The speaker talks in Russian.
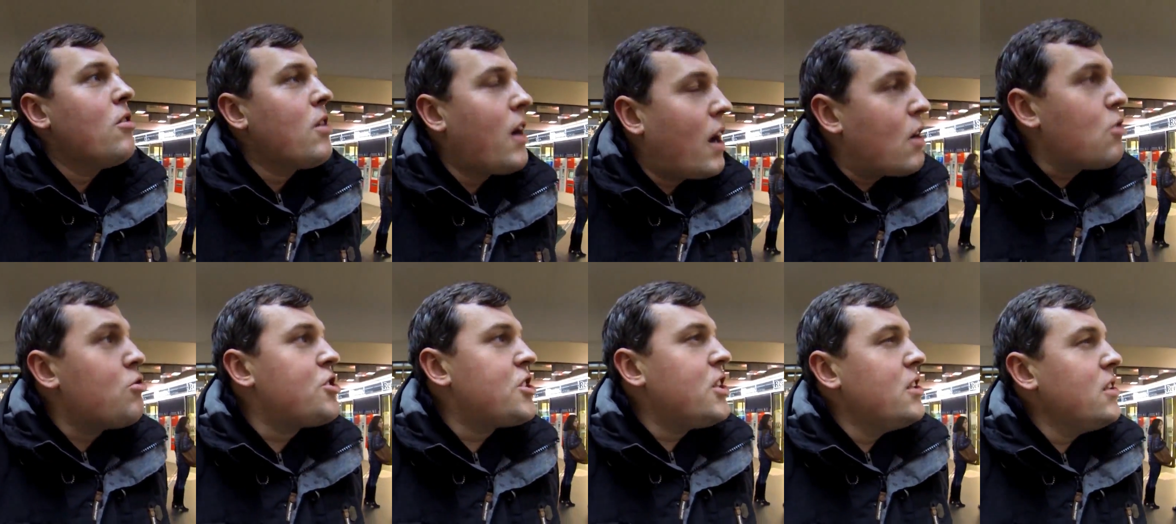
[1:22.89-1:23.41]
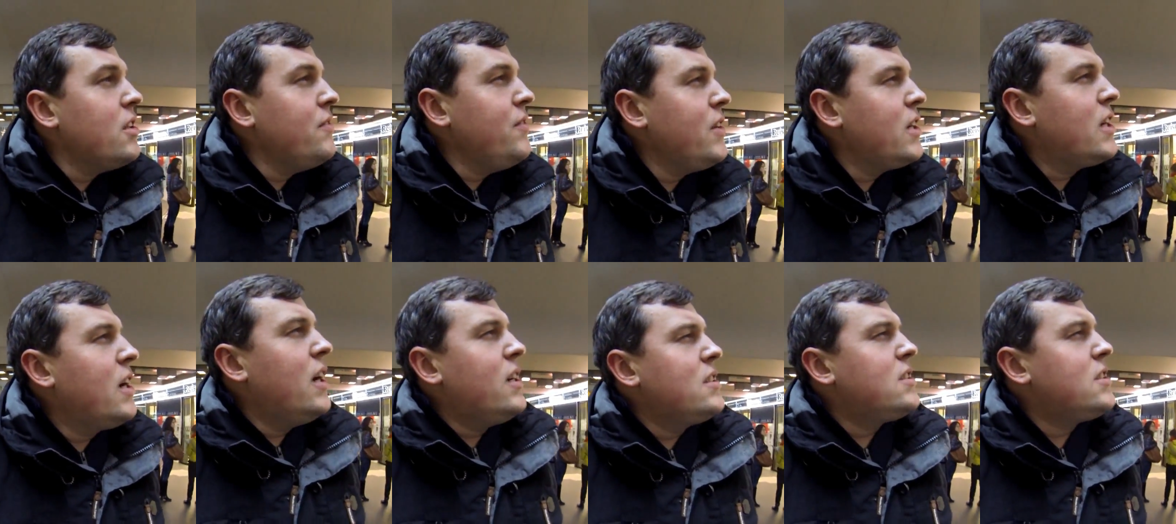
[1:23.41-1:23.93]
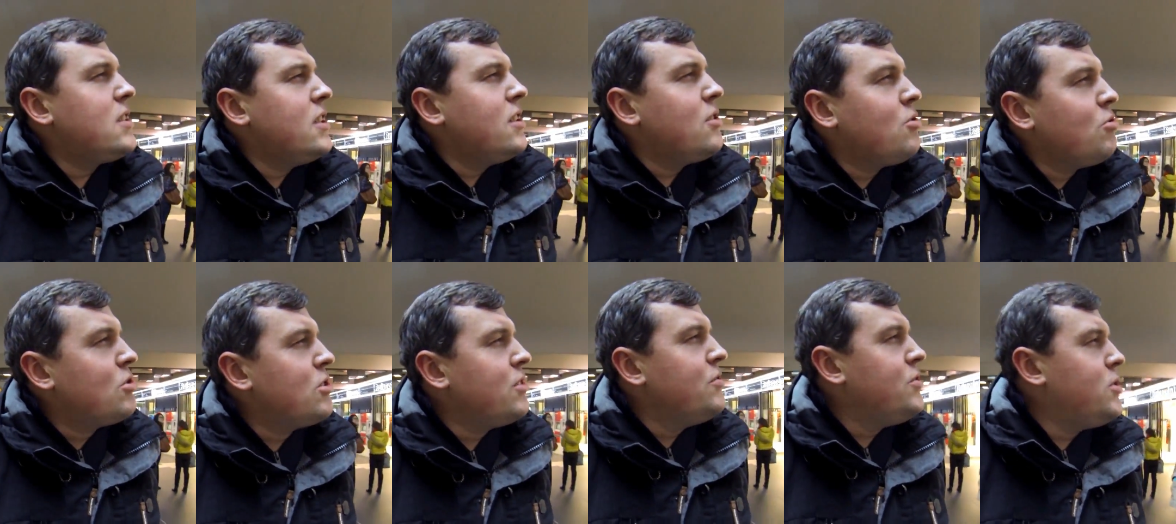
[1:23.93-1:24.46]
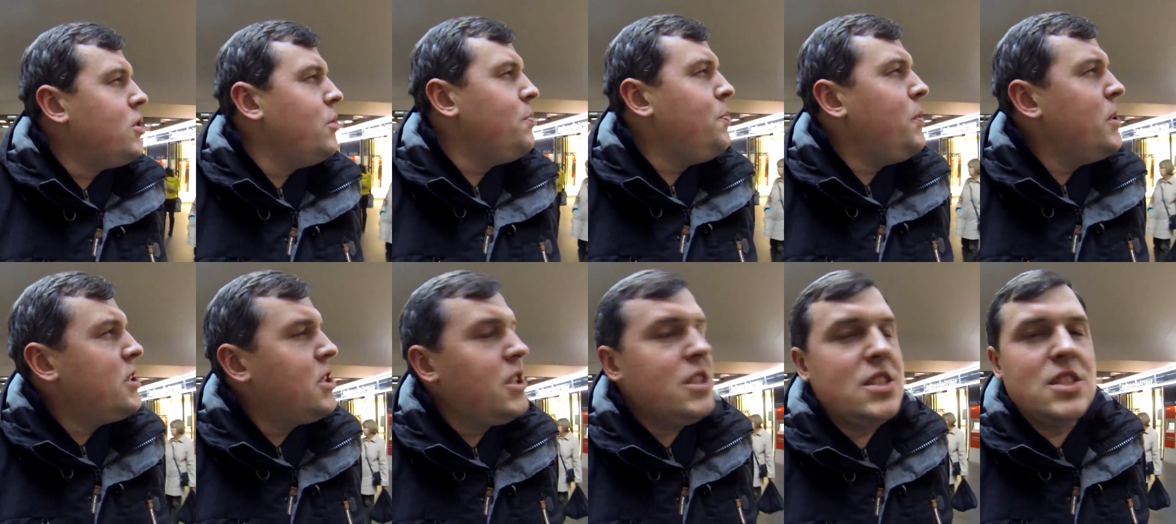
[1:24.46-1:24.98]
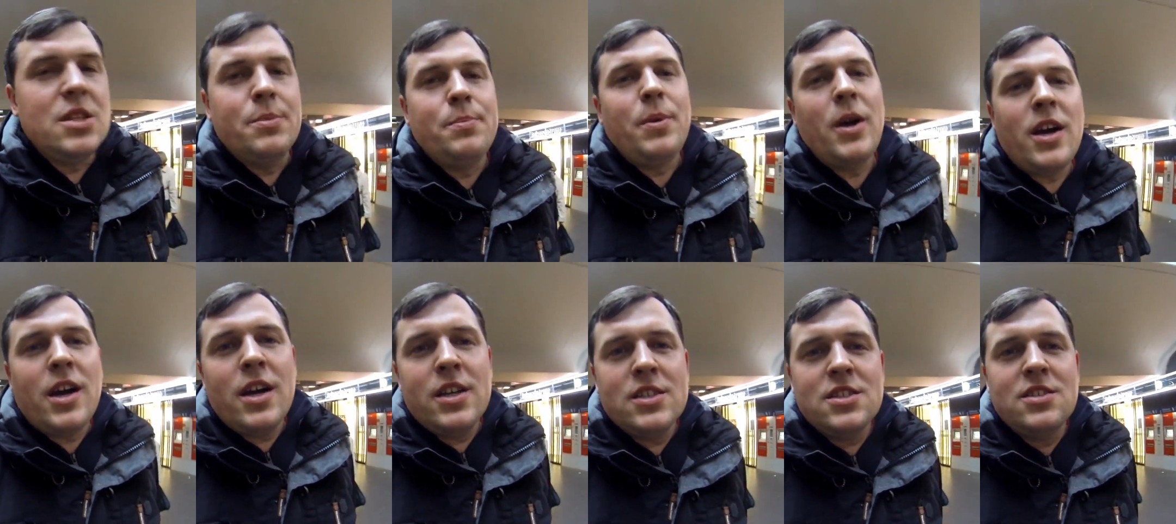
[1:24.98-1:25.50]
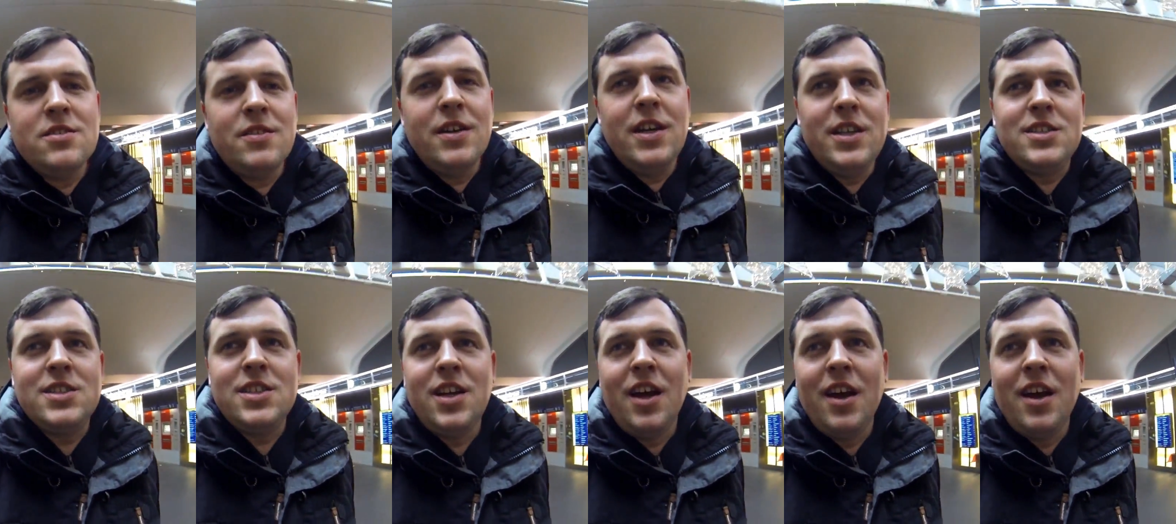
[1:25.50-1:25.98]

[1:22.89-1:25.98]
Хорошая навигация, тут же все пишется, показывается.